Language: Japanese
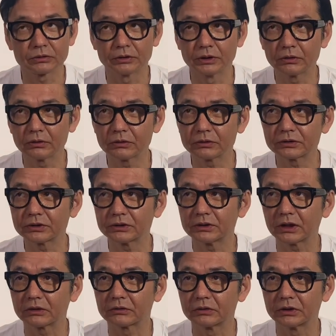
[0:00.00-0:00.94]
と色のつい
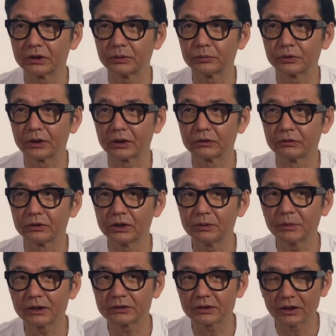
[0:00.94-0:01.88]
たクリームは塗り
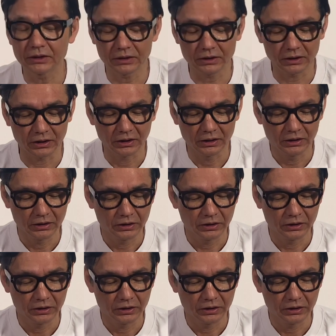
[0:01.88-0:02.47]
ませんって